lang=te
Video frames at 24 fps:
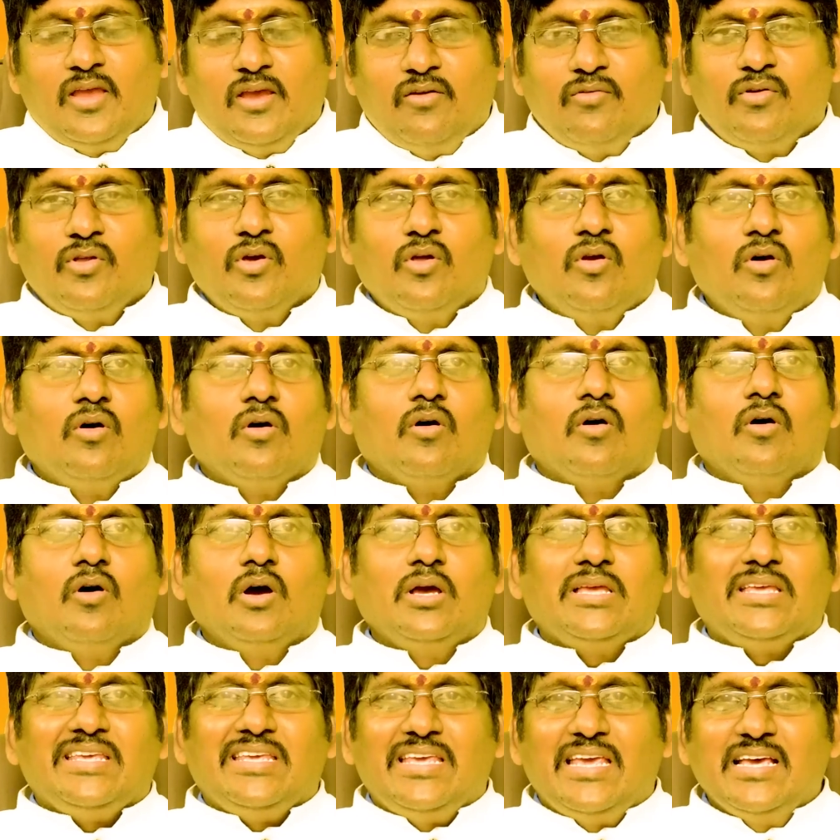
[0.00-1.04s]
ఈ వీడియోలో
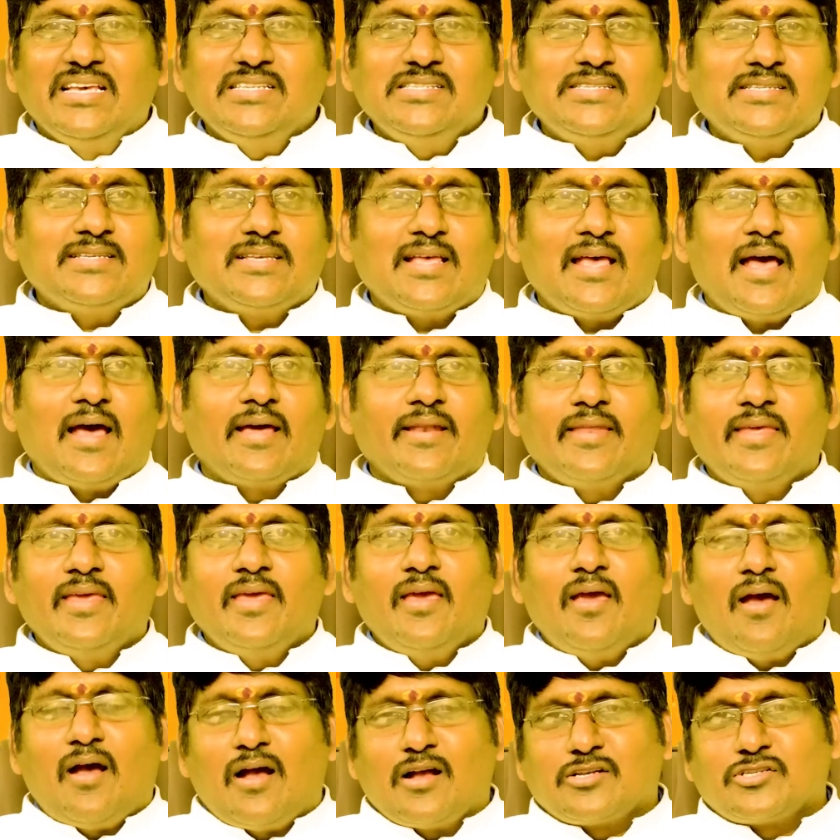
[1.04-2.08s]
ఎస్ అనే
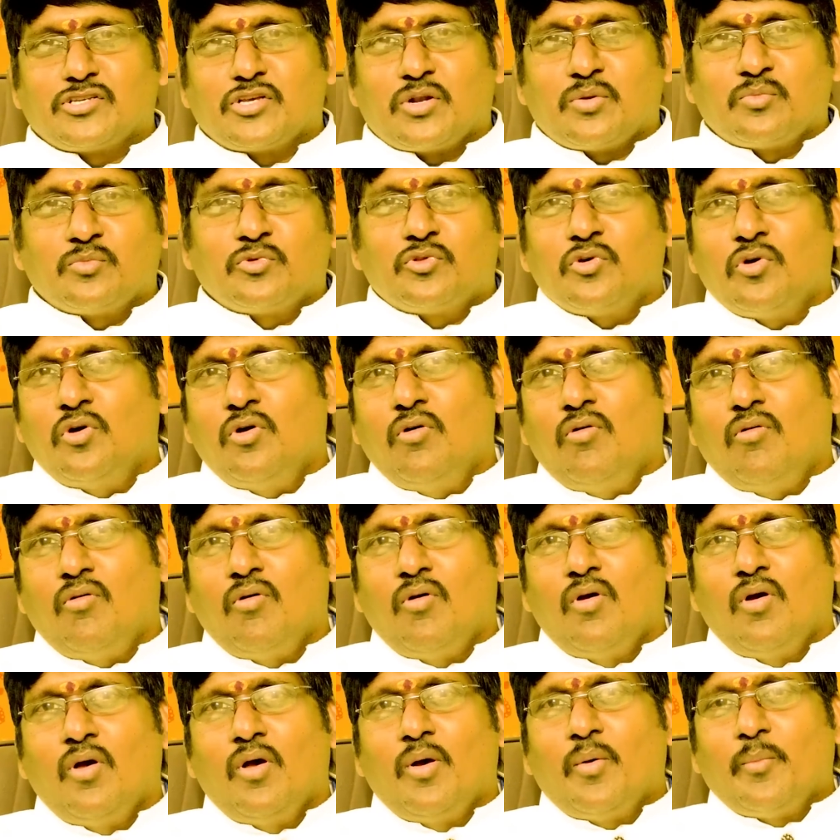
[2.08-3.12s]
అక్షరంతో
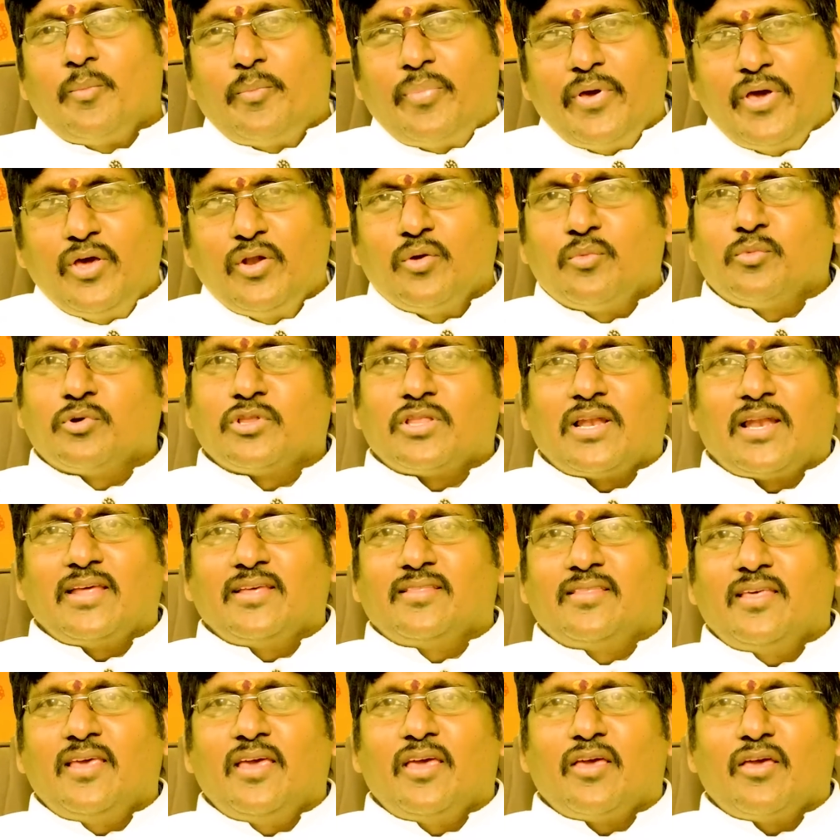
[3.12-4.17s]
పేరు
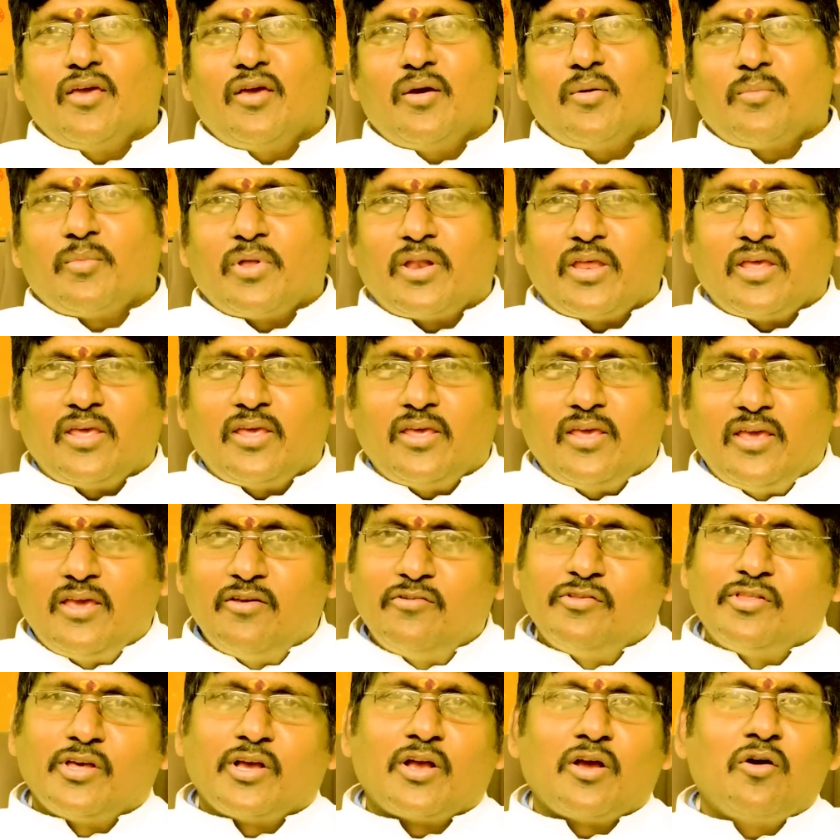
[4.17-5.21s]
మొదలైతే మరి ఏ
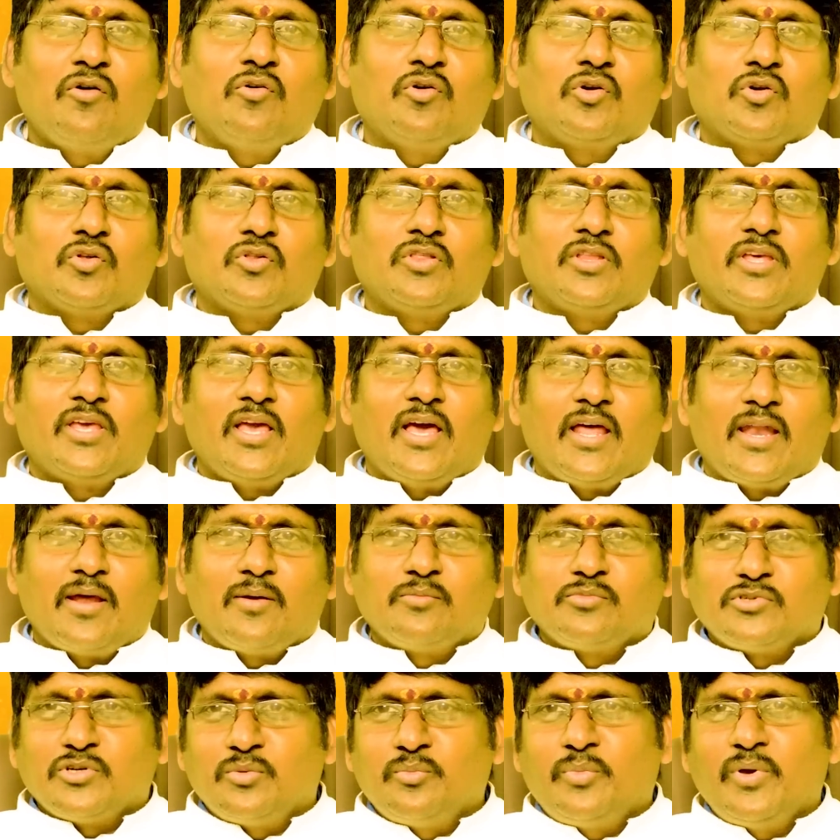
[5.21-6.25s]
విధంగా ఉంటుంది అనే
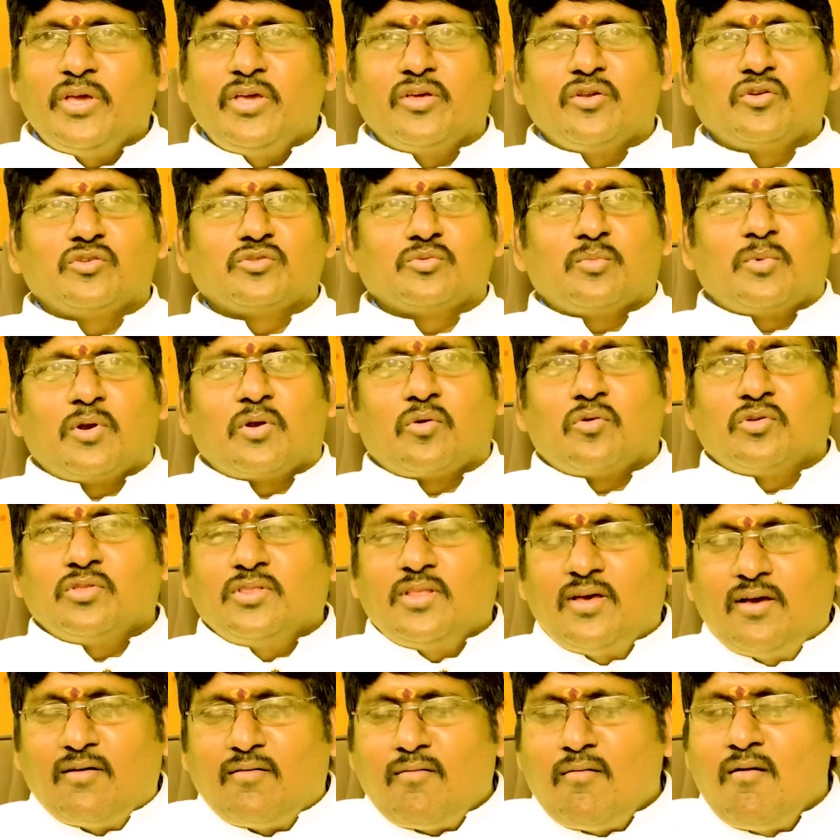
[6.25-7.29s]
అంశంపై ఈరోజు మనం
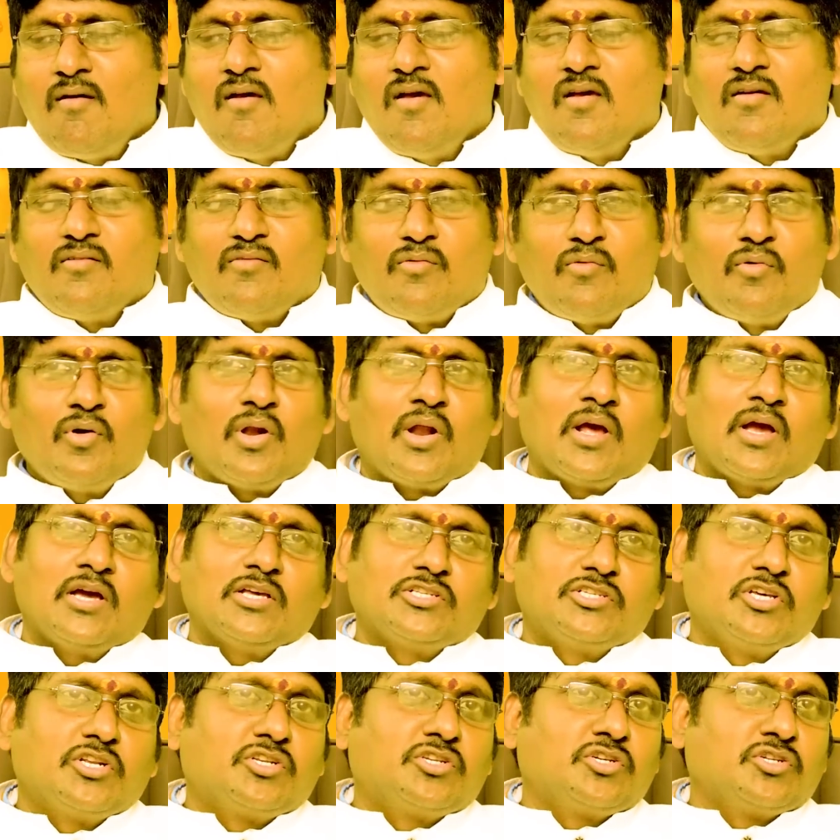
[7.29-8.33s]
కొంత వివరంగా
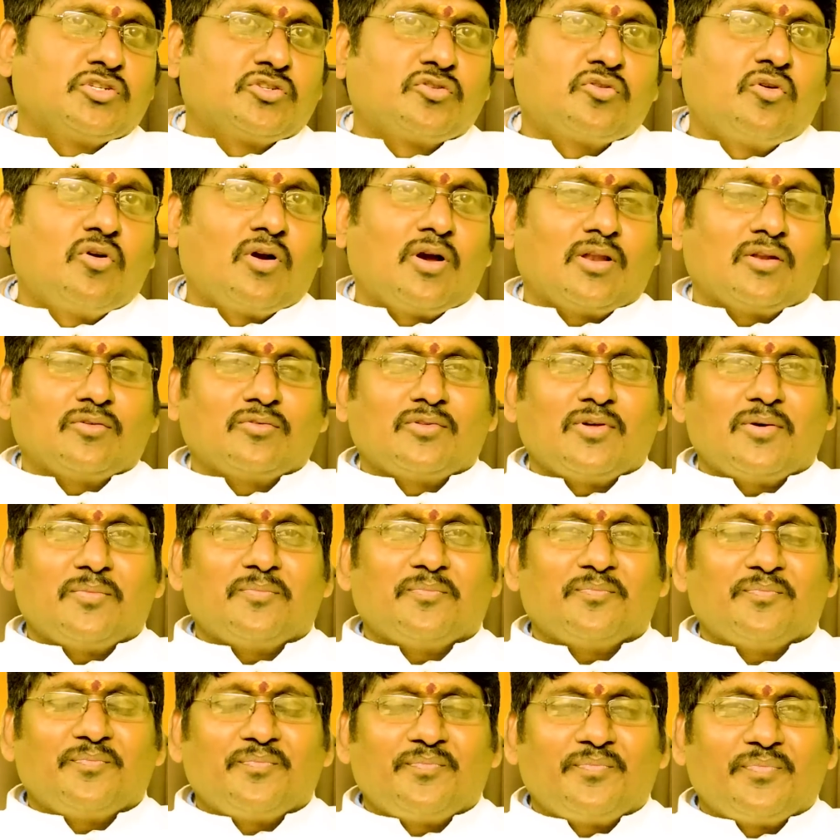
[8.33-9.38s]
చర్చించుకోగలుగుతాం
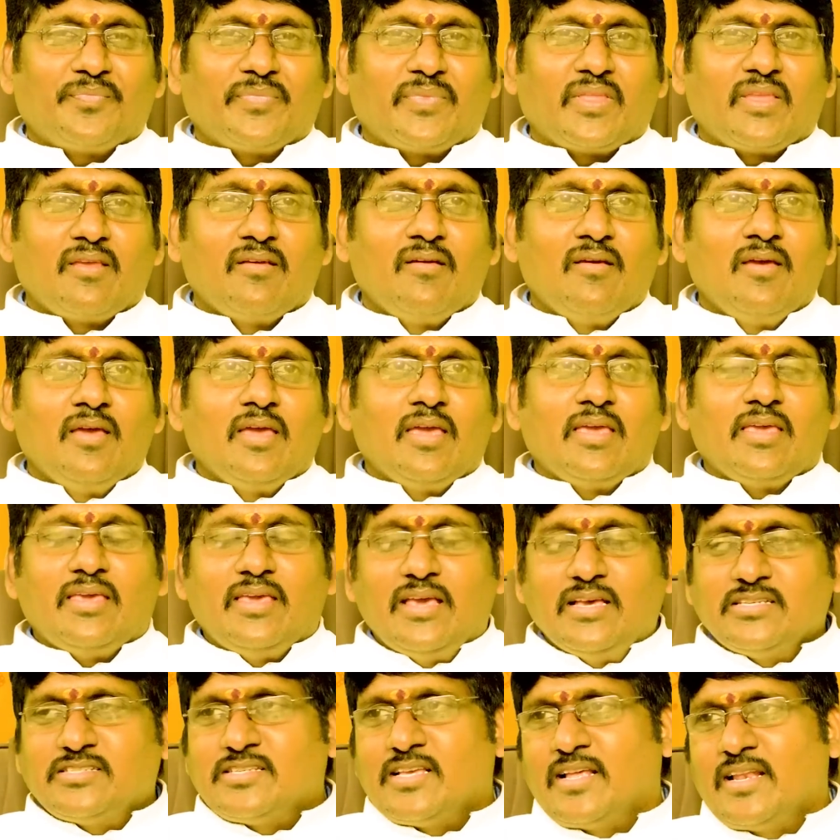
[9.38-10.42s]

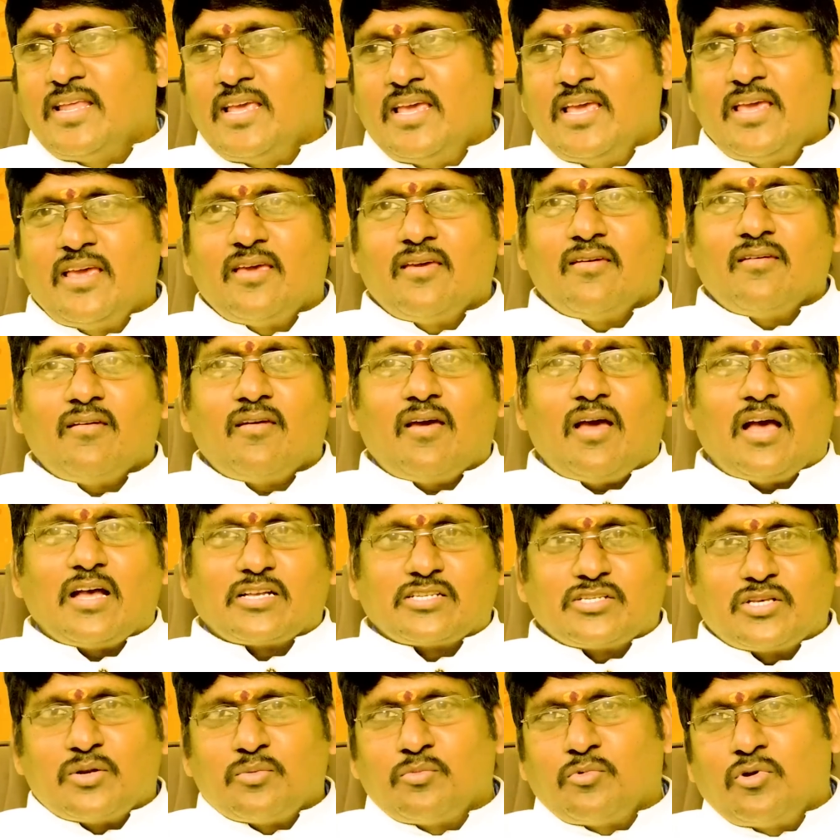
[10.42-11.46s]
ఎస్ అనే
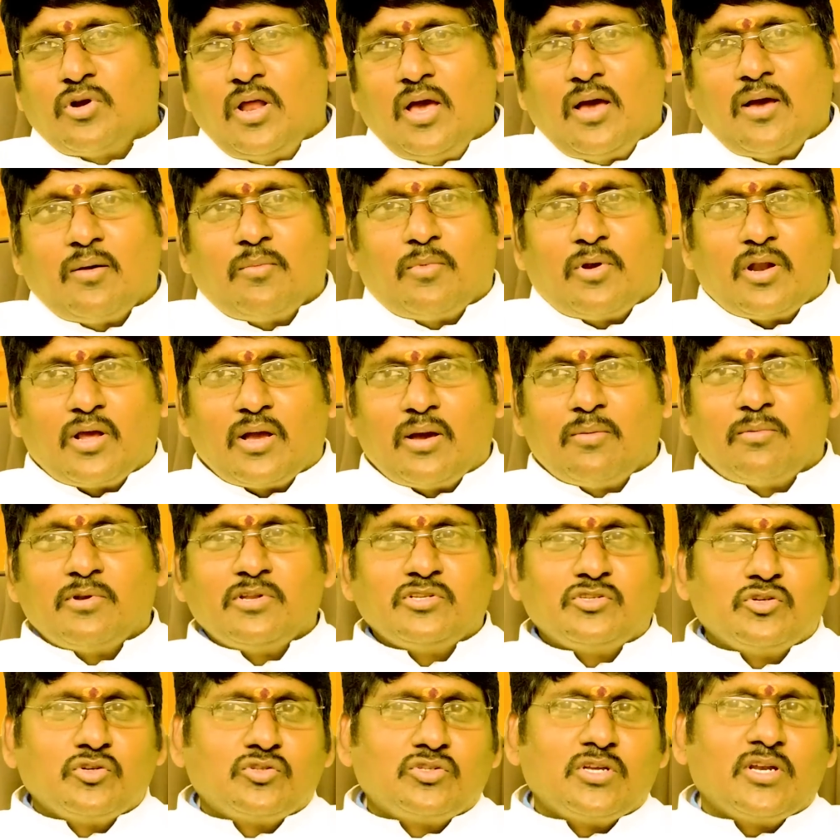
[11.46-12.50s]
అక్షరం కూడా మనం
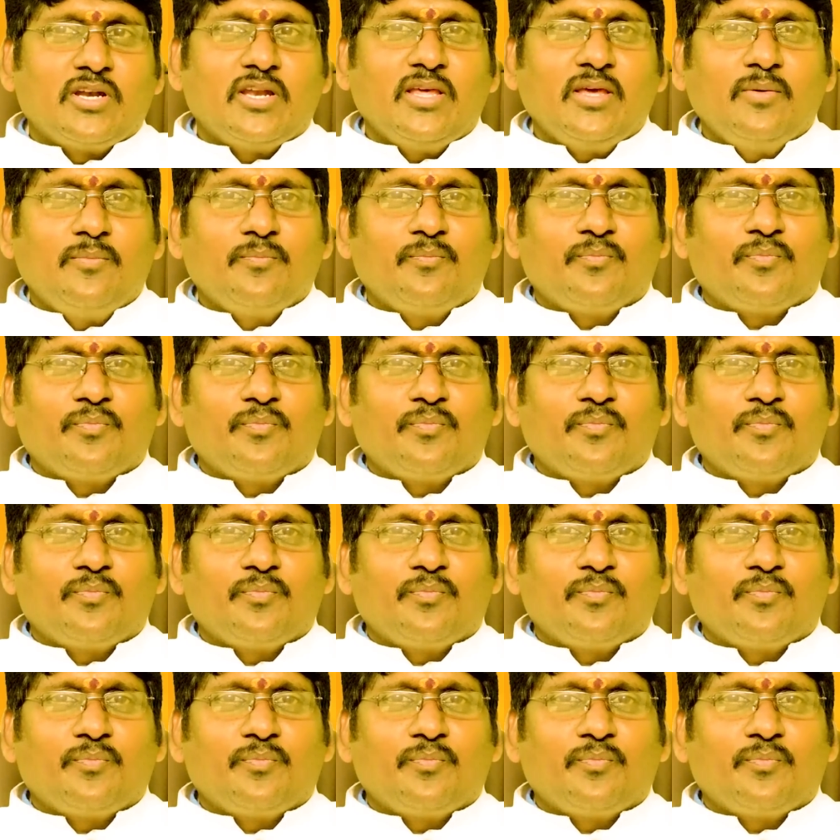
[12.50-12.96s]
గమనించవచ్చండి